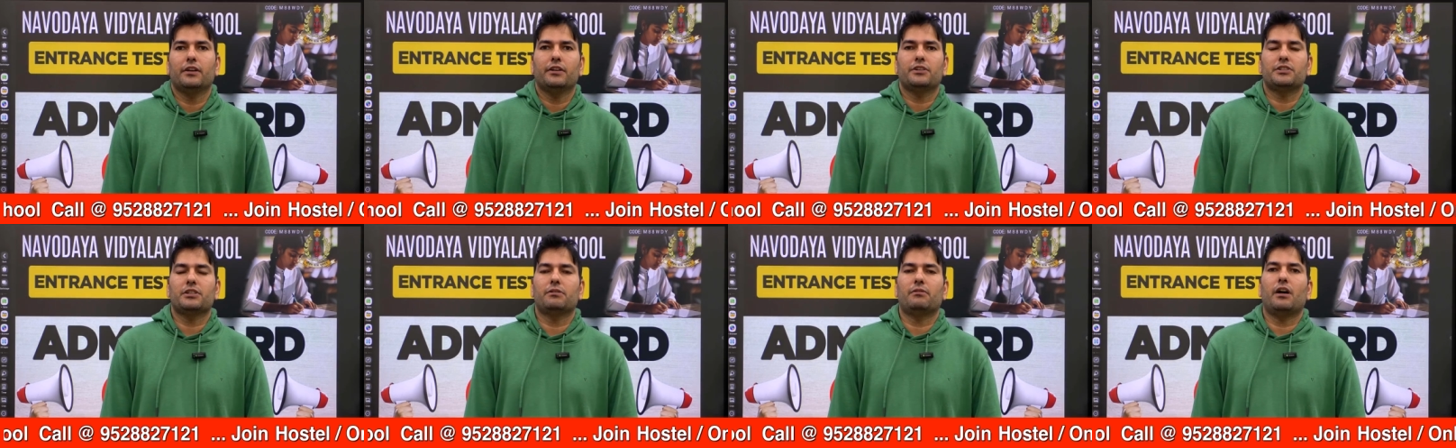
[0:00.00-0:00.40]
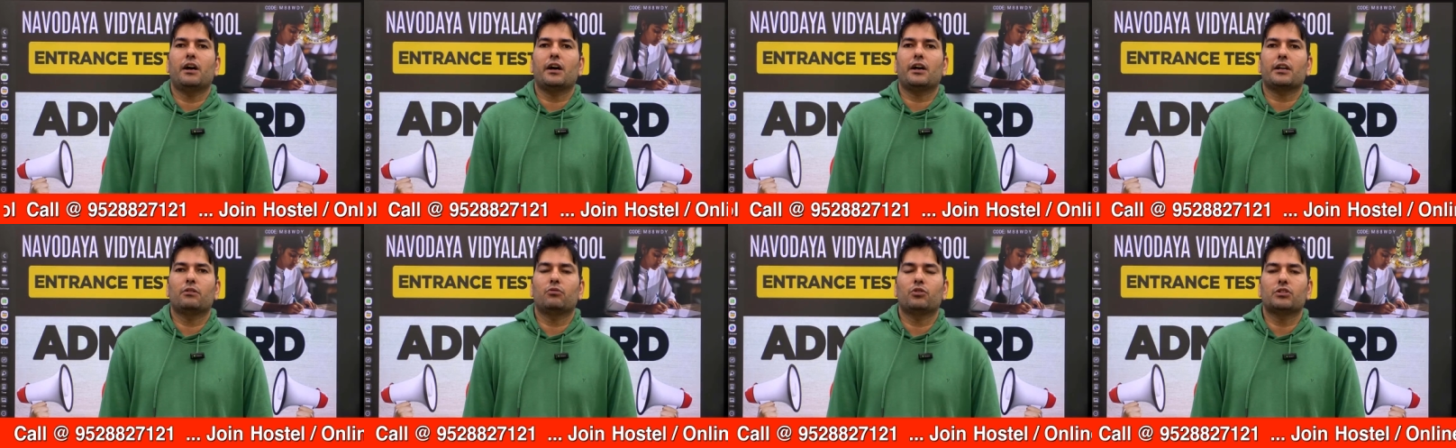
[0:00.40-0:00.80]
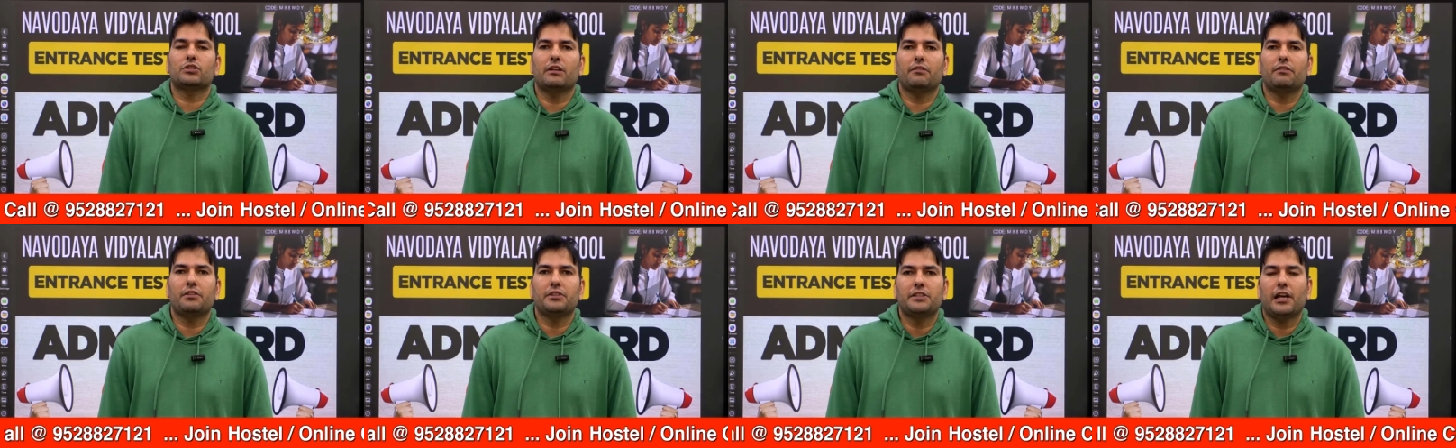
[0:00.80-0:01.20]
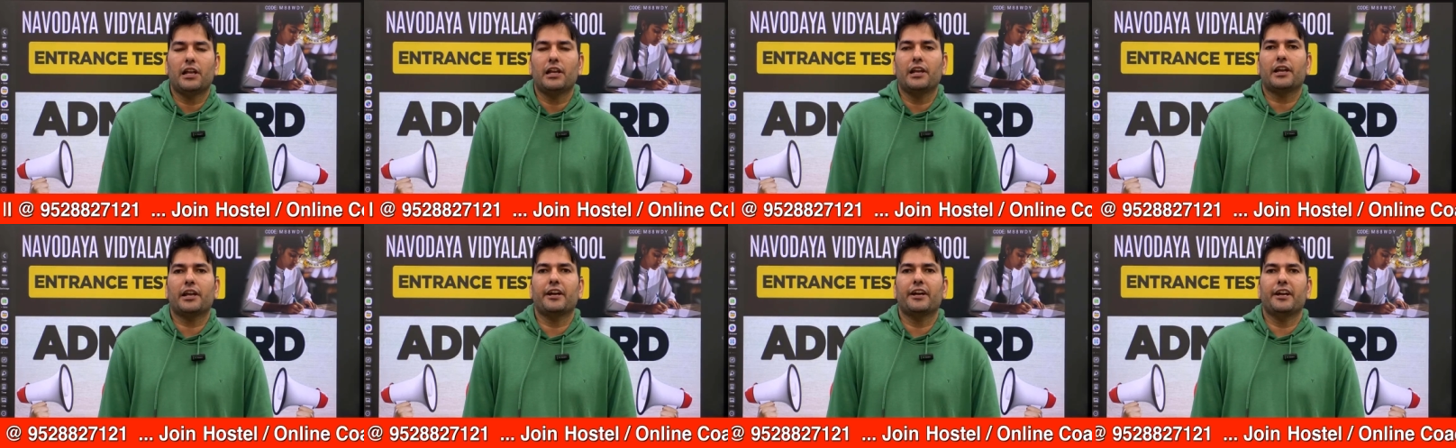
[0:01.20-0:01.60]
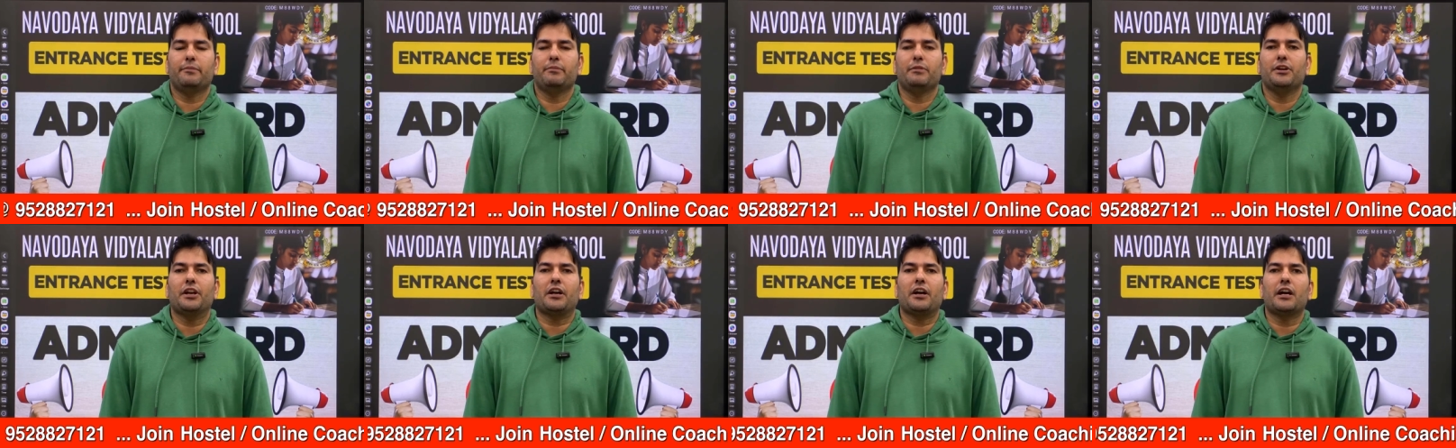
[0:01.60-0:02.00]
जवाहर नवोदय विद्यालय के
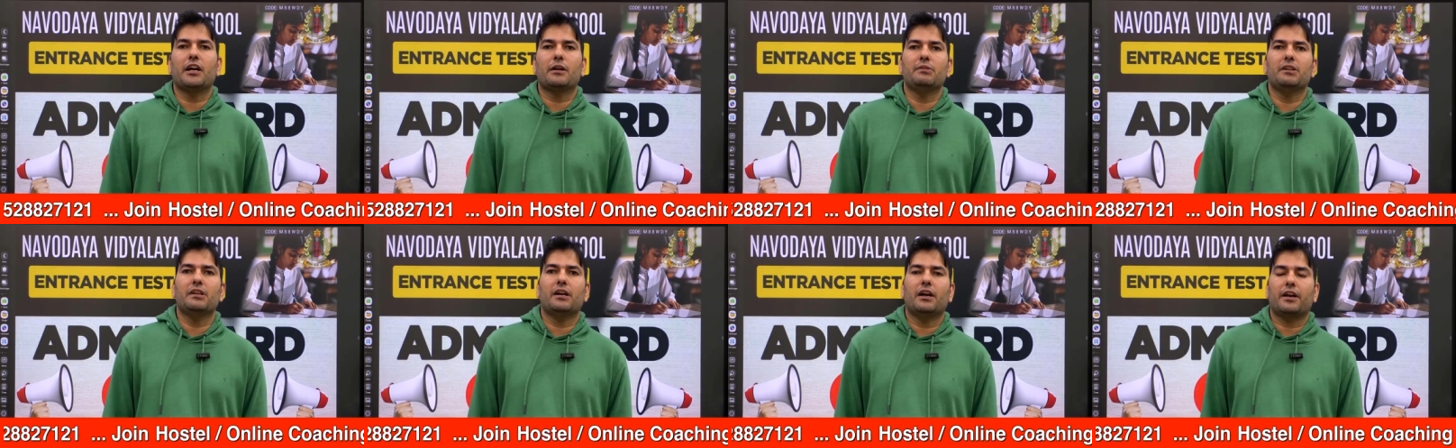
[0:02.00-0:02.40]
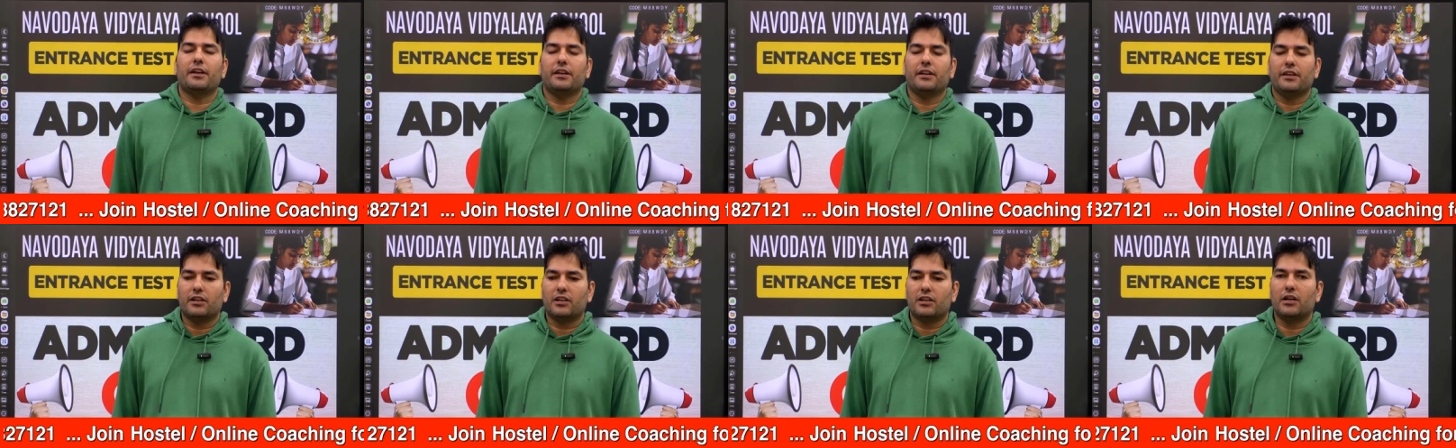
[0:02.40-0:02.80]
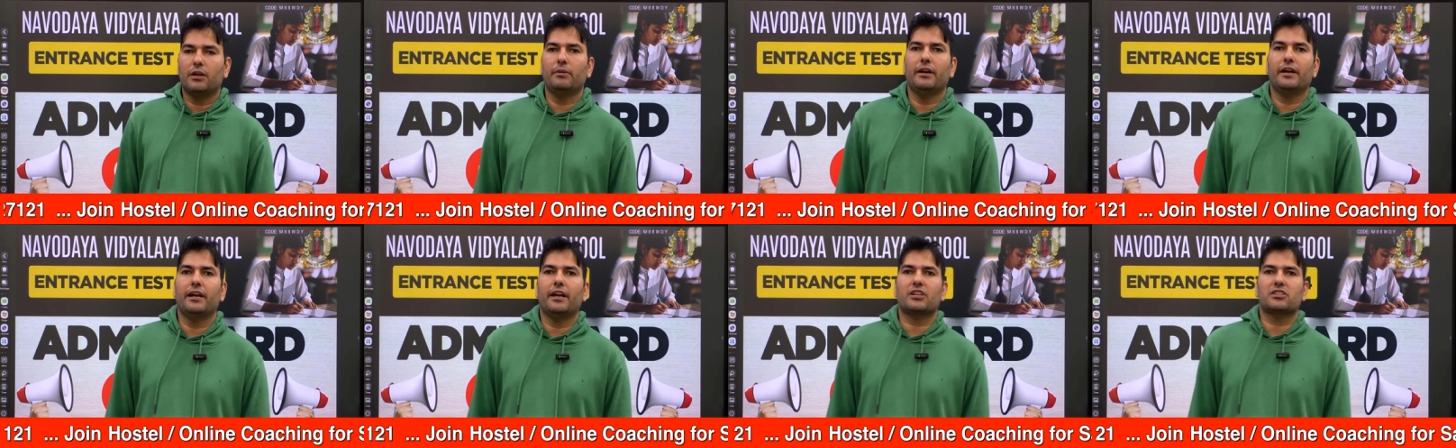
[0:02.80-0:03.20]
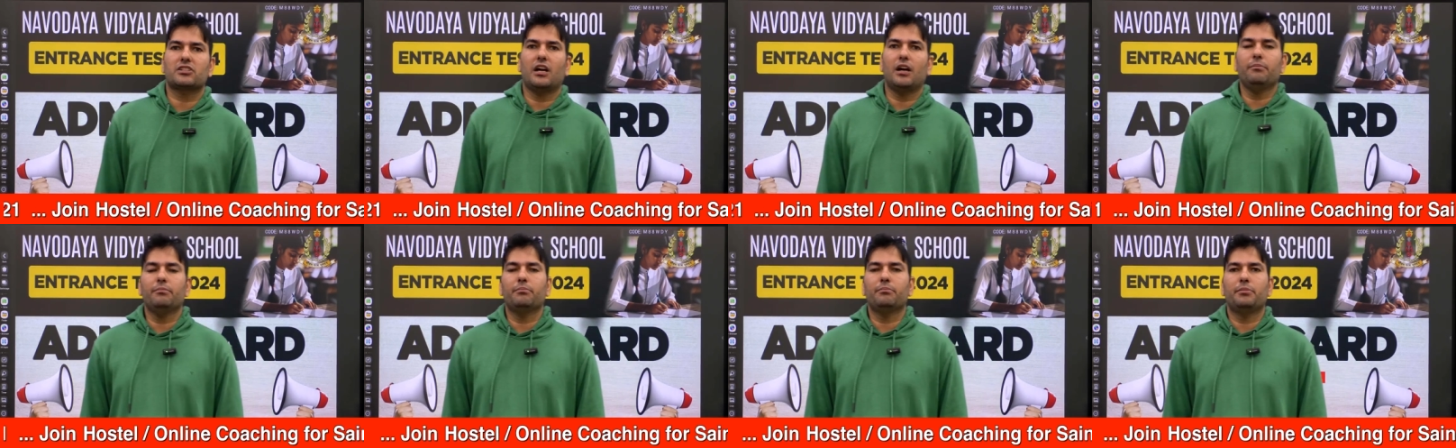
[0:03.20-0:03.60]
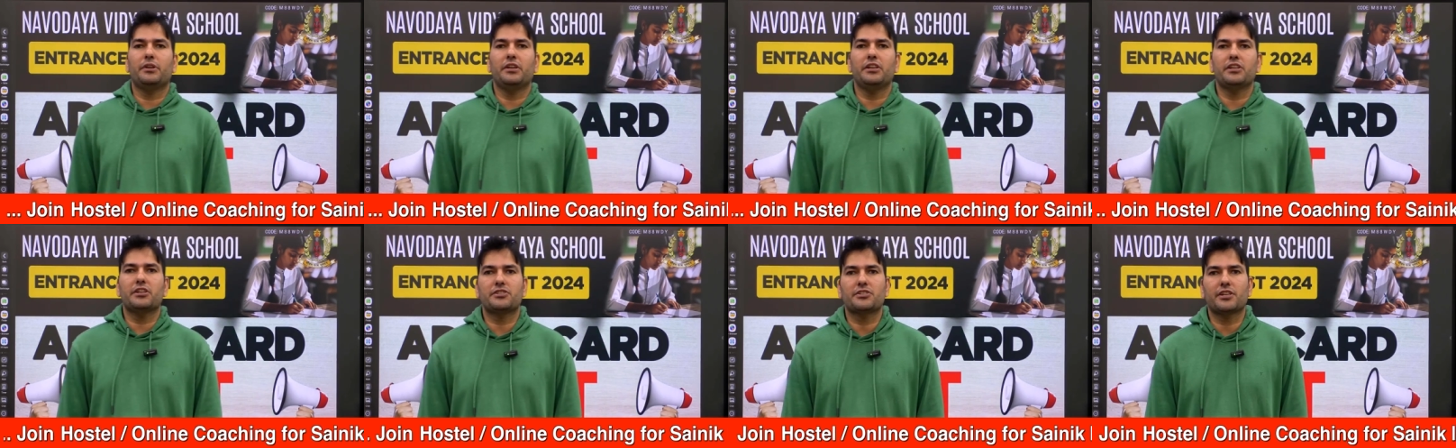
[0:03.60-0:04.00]
एडमिट कार्ड भी आ गए कब है एग्जाम
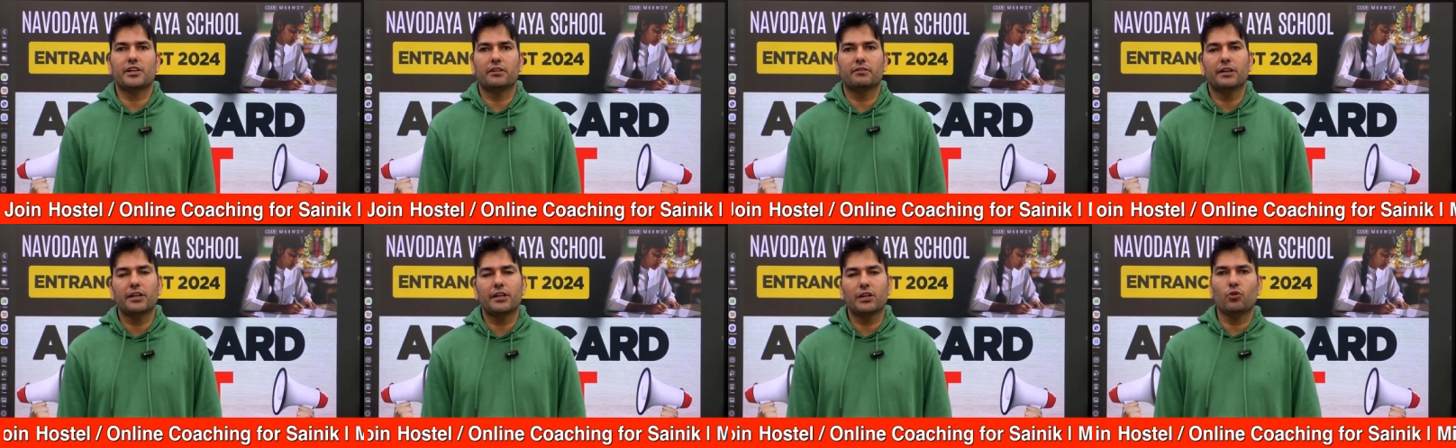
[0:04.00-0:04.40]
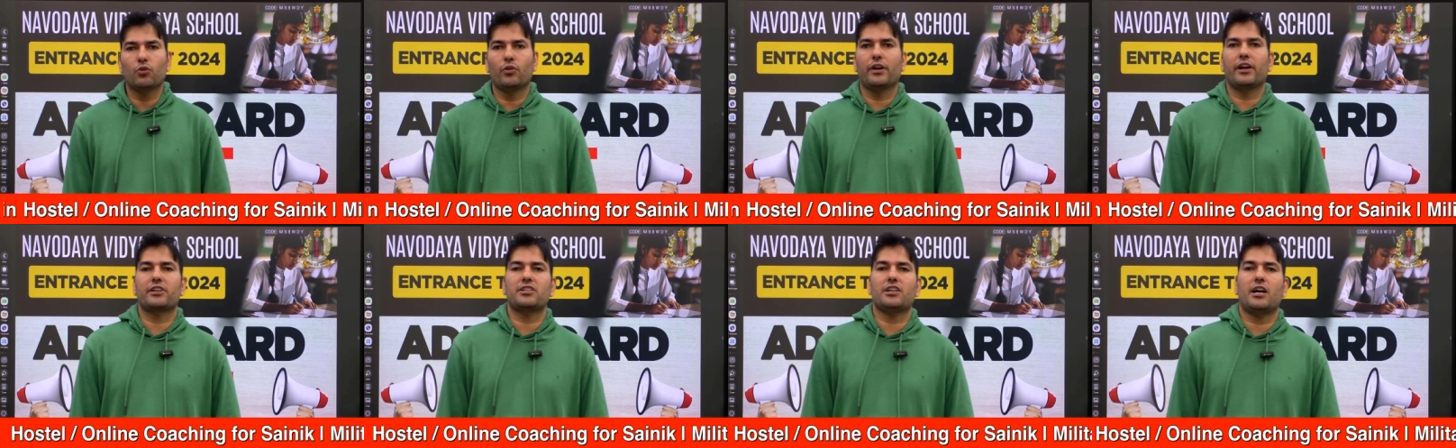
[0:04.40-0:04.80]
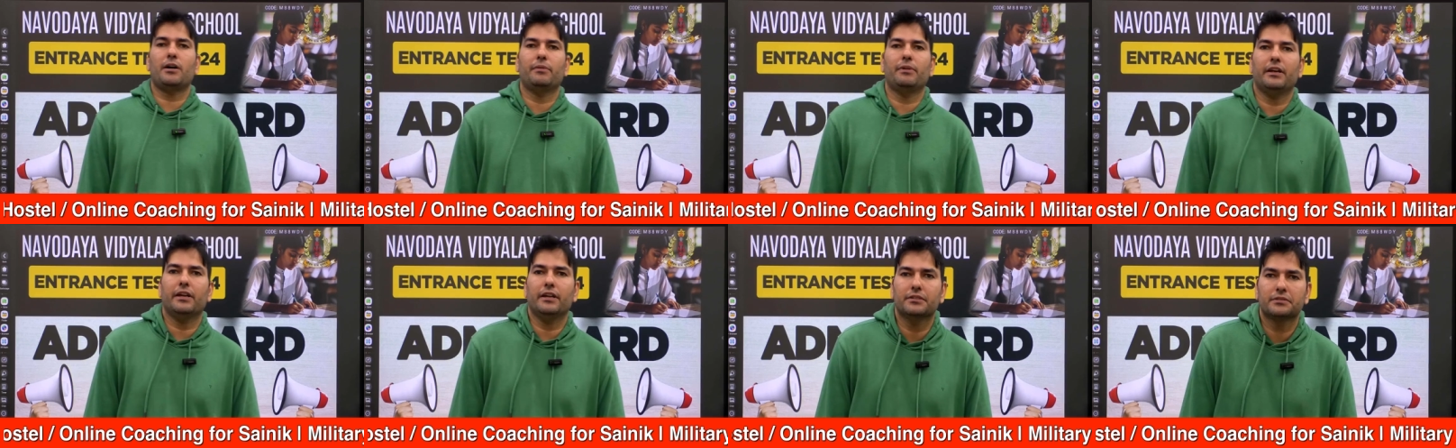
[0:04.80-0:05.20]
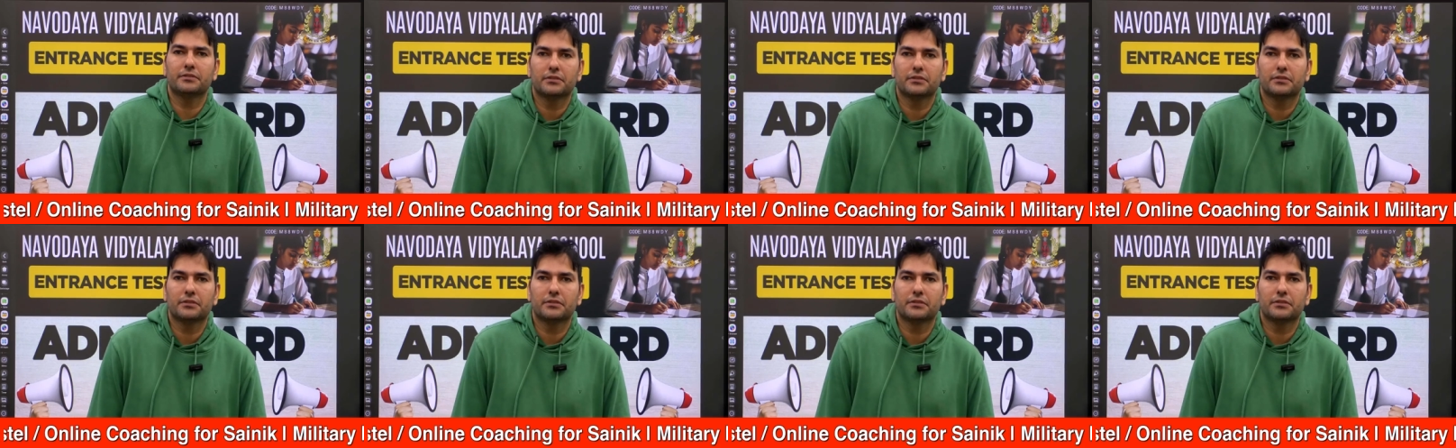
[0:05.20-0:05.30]
20 जनवरी को एग्जाम है